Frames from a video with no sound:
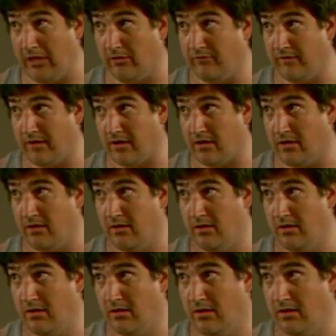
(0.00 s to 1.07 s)
喝芦
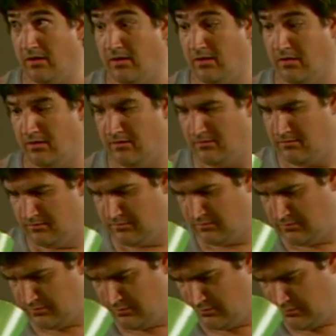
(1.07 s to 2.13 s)
荟汁？
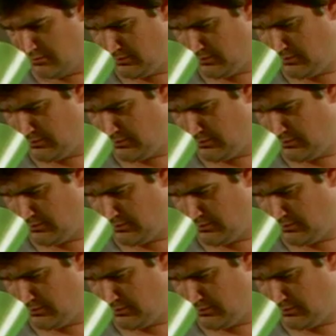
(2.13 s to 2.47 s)
没错，